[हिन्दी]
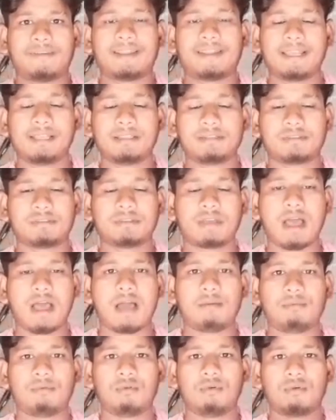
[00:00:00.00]
फ्रेंड्स
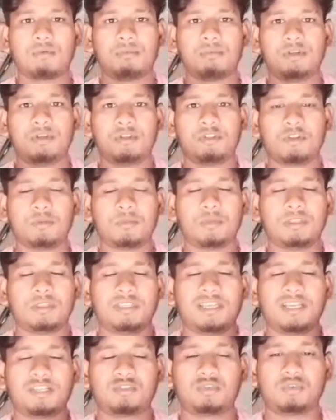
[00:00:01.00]
आप लोग वीडियो में
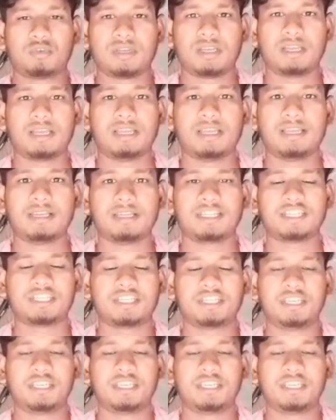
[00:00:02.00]
देख चुके हैं